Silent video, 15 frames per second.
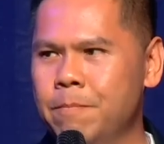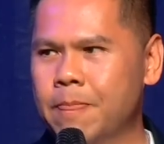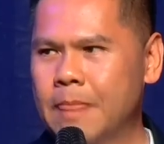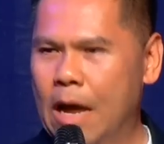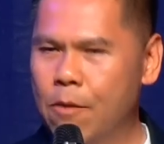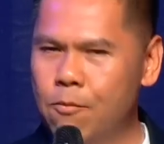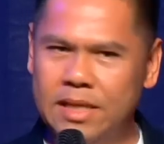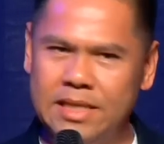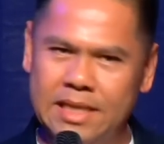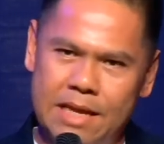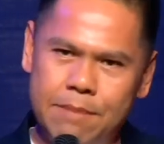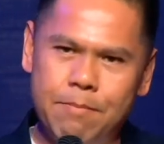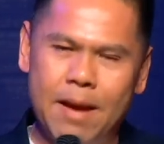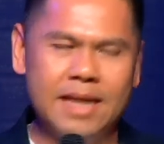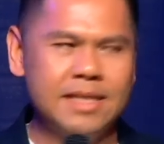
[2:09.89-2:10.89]
ถามว่าจากนี้
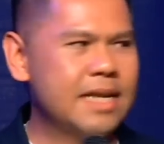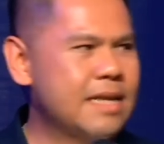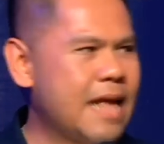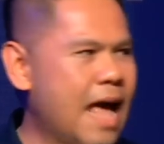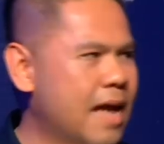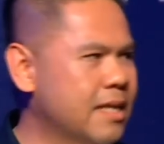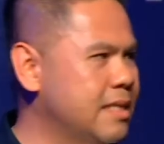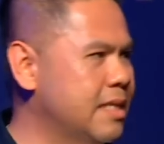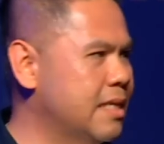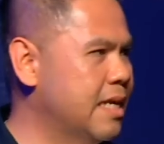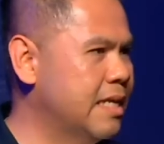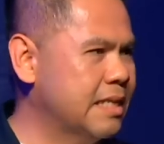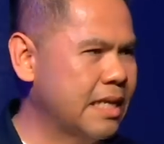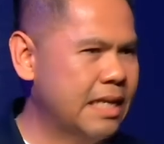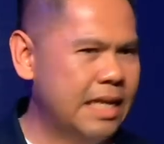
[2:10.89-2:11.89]
ไปเส้นทางที่จะเดิน
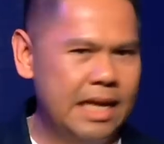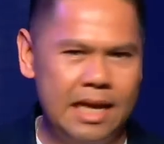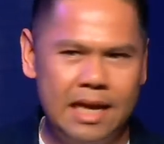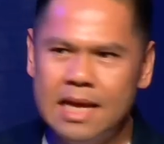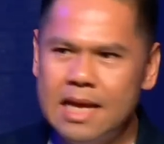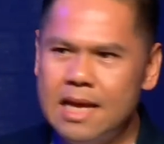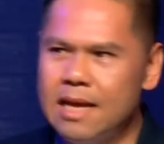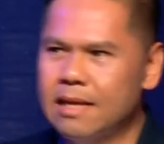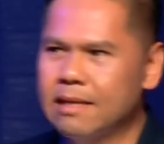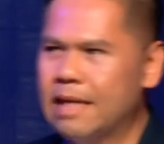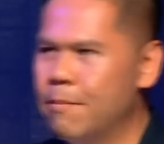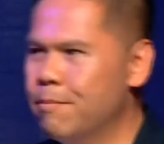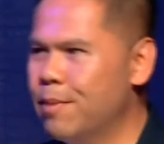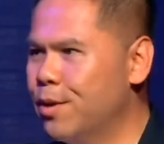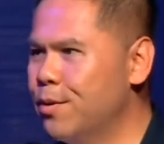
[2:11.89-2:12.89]
จากนี้เต็ม
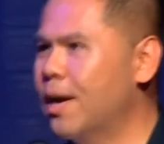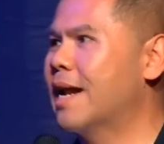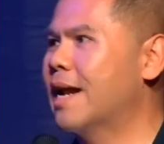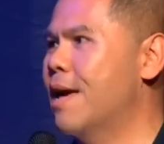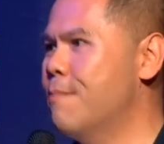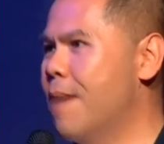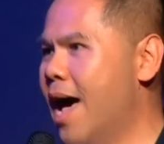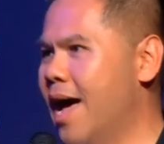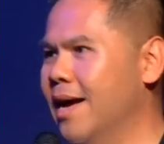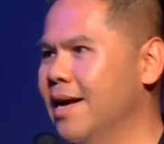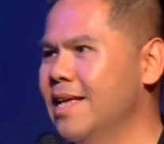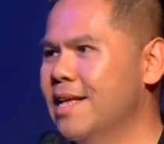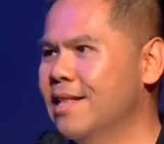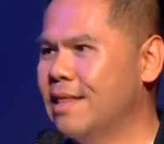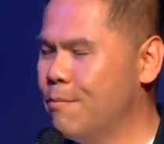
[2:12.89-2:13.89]
ไปด้วยอะไรบ้าง
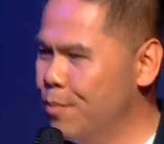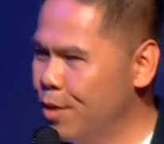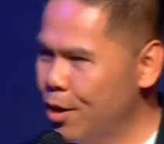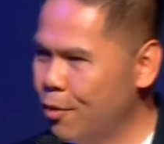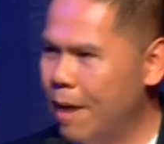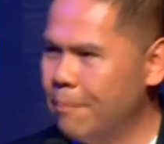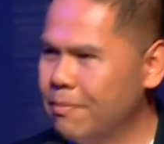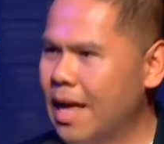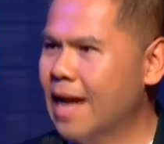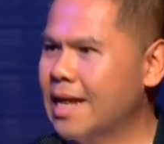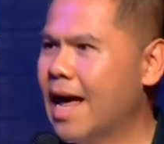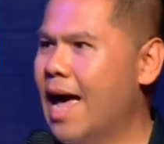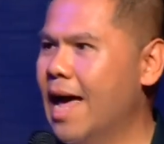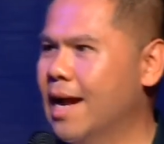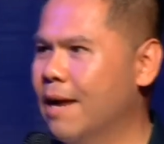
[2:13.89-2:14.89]
เต็มไปด้วยความท้า
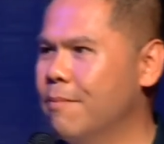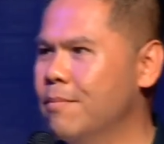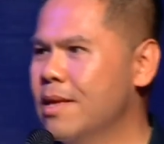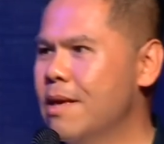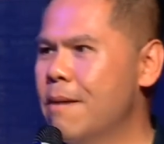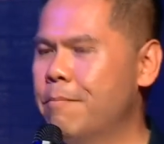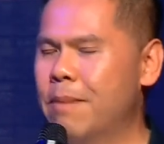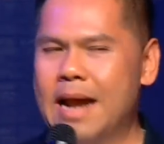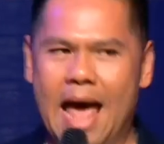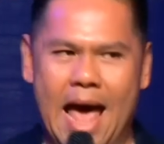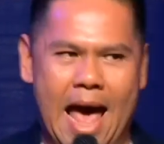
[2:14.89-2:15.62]
ทายครับ ปัญหา